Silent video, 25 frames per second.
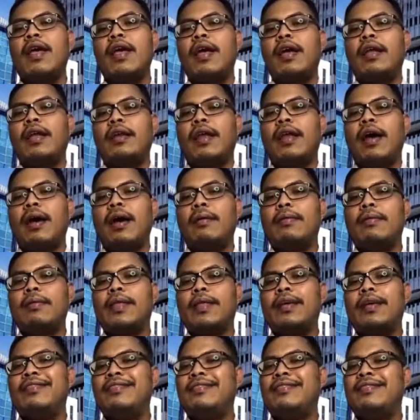Nah,
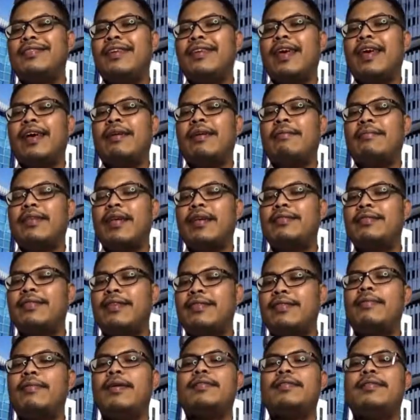tesis saya, tesis
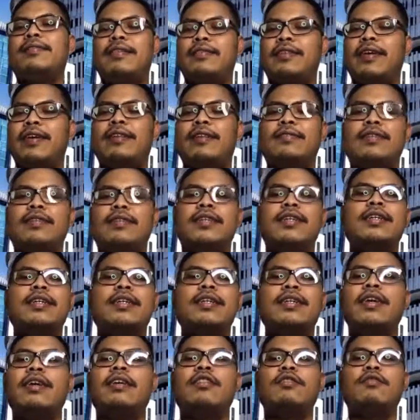master saya sendiri
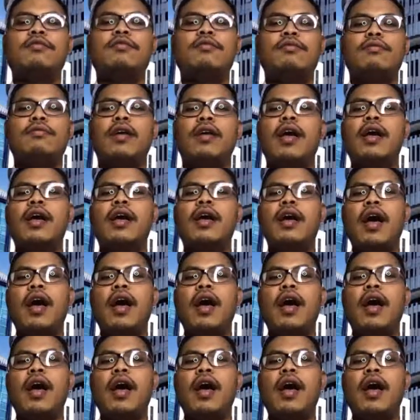itu sudah